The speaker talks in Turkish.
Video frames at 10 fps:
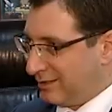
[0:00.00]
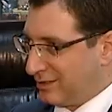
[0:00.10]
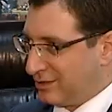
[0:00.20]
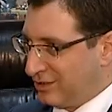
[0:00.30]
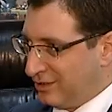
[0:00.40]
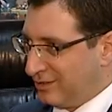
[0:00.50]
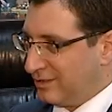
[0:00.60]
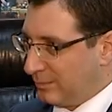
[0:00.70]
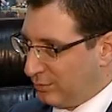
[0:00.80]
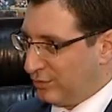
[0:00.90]
satışı
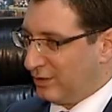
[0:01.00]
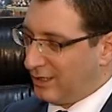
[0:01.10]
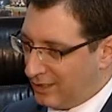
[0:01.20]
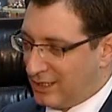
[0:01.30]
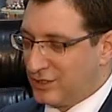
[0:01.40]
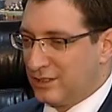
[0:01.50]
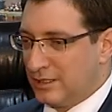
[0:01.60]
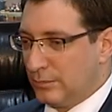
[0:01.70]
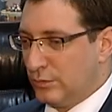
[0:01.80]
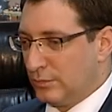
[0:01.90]
yapılıyor,
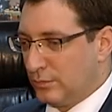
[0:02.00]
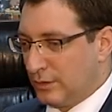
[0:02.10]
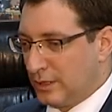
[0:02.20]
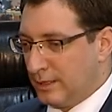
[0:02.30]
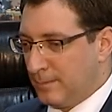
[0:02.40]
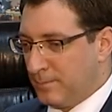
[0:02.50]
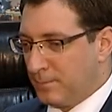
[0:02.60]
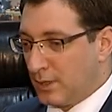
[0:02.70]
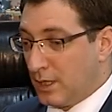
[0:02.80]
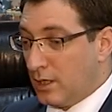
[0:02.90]
ihracatı yapılıyor bu bölgeye.
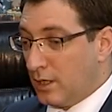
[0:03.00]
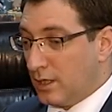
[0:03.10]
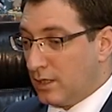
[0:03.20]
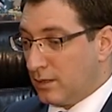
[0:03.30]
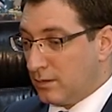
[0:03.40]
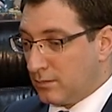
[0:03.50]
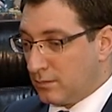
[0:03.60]
Ee,